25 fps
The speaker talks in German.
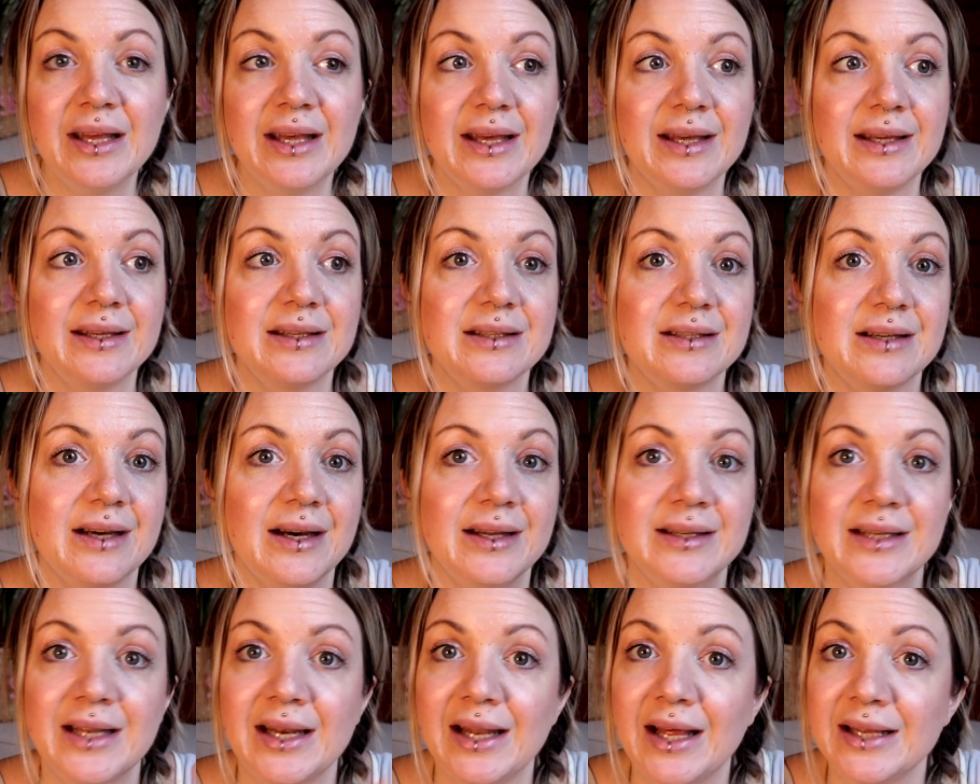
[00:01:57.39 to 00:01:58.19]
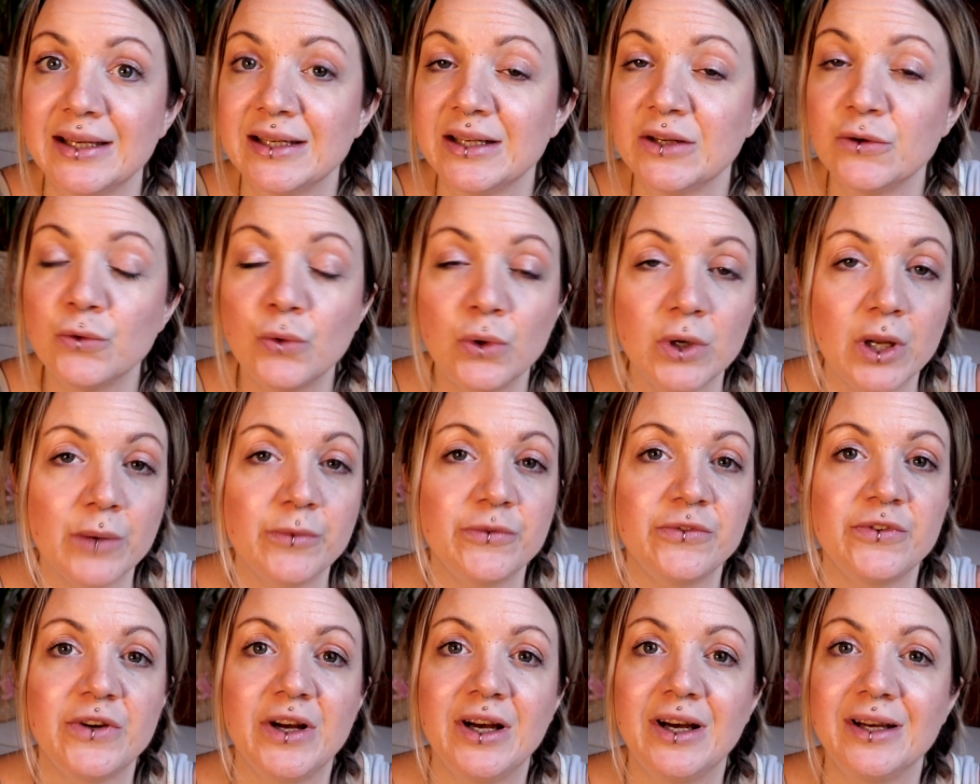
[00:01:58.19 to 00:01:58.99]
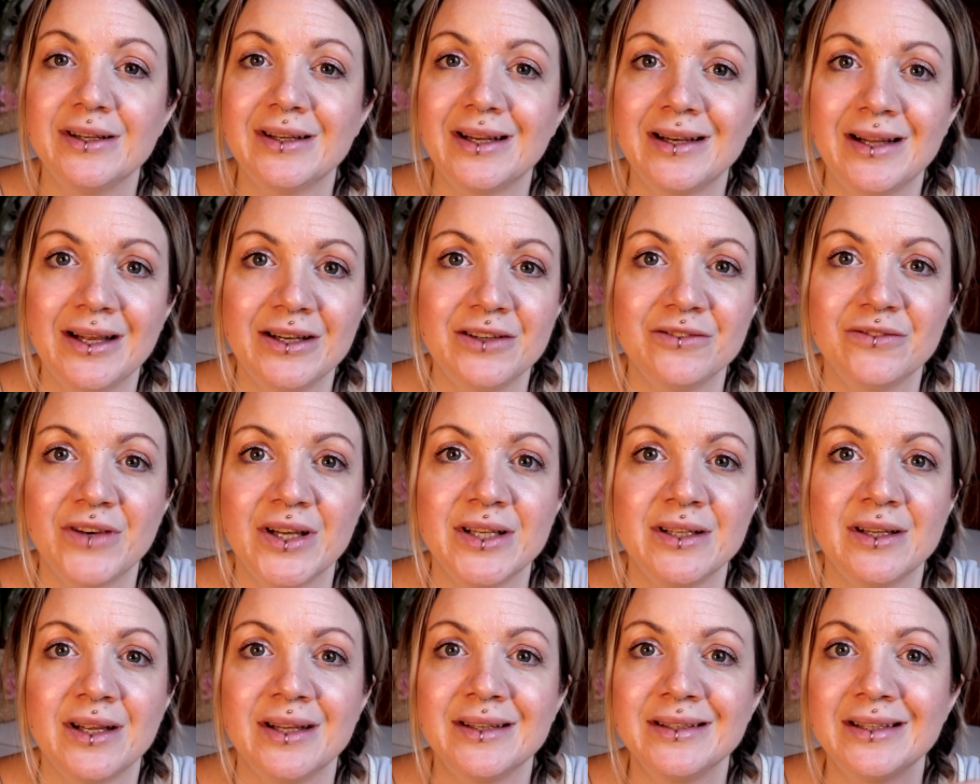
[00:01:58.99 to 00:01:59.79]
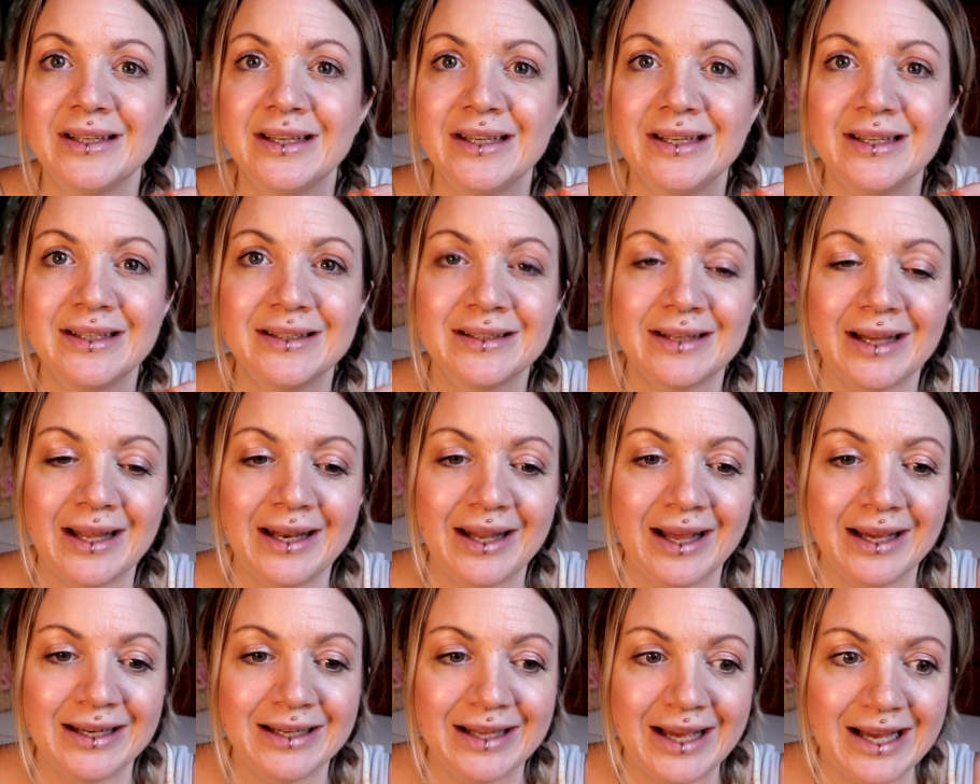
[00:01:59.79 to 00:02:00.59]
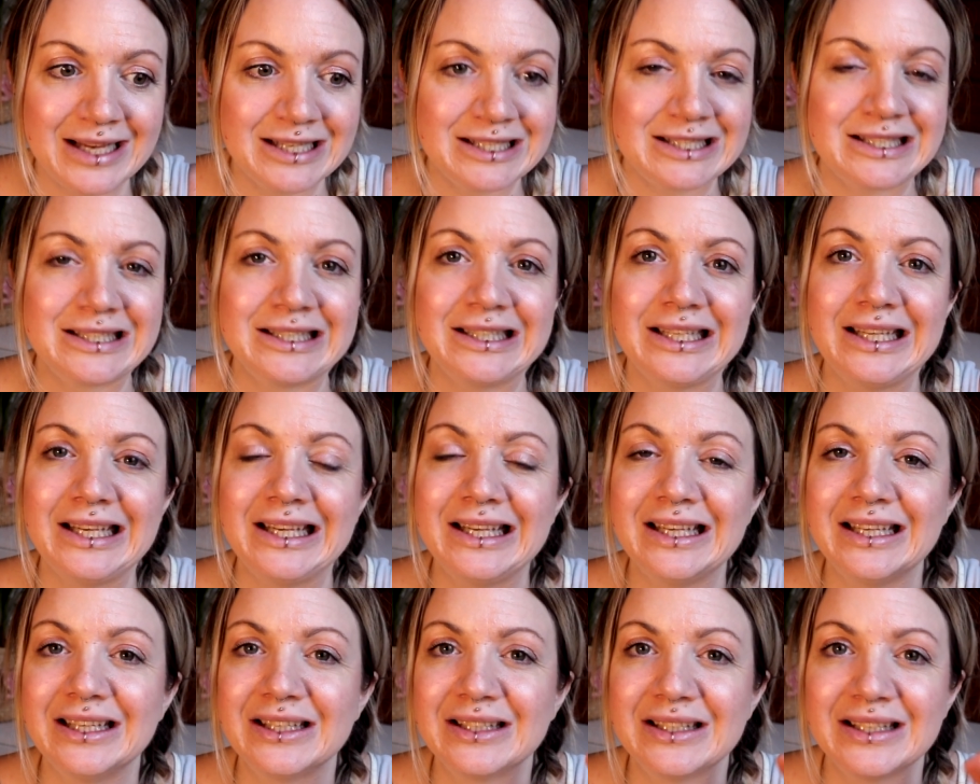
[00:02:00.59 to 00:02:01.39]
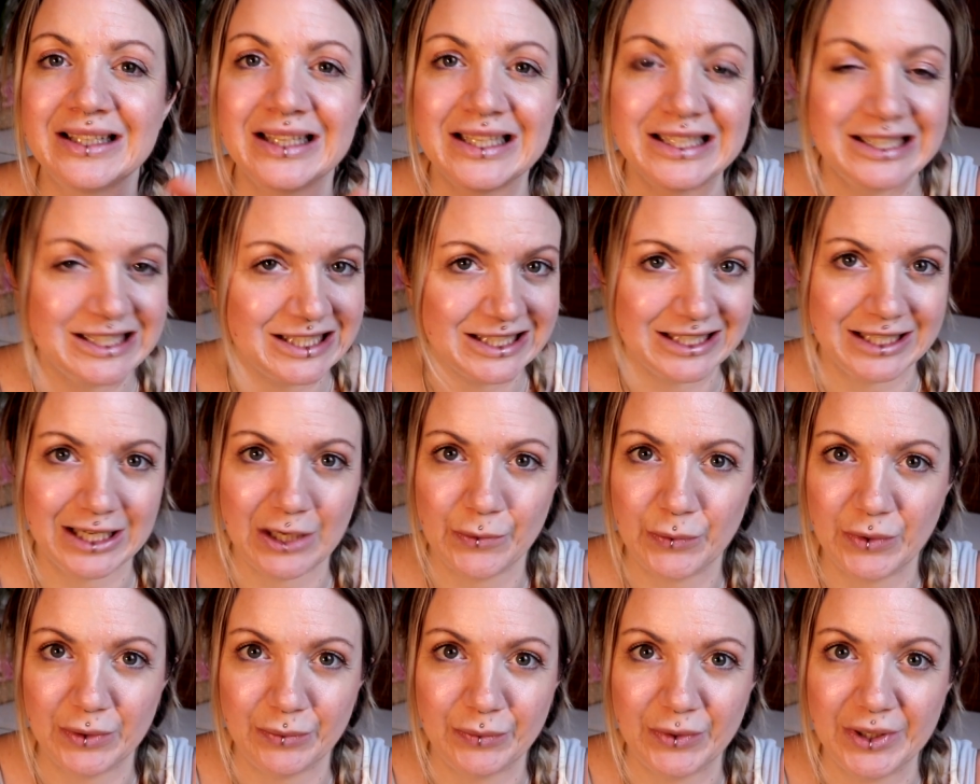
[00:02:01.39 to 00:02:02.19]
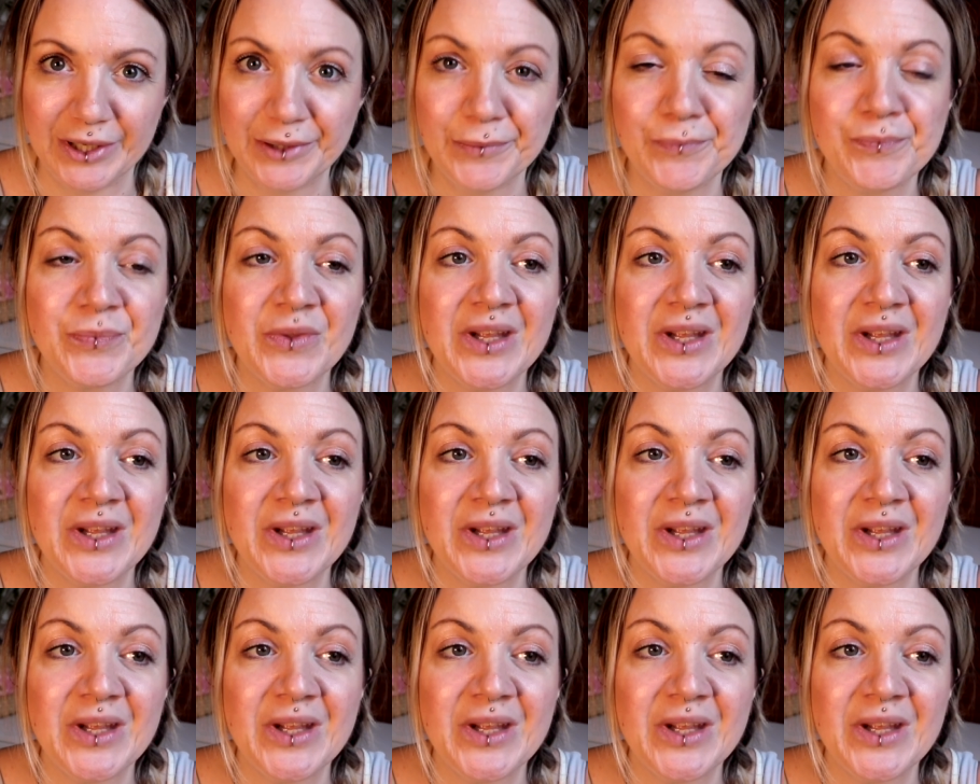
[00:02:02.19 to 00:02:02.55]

Ich kann alleine in den Urlaub fahren, alleine wandern gehen, alleine essen gehen, etc. pp.